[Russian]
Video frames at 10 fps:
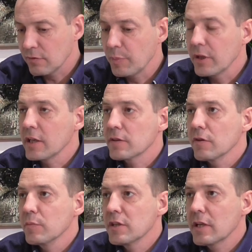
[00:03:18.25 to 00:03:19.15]
выполнять
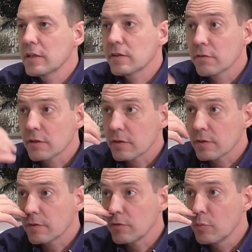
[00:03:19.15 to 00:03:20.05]
свои
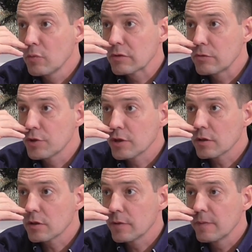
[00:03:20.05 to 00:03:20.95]
обязательства в любом случае?
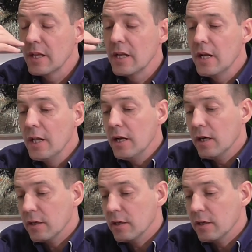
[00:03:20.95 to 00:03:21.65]
Однозначно.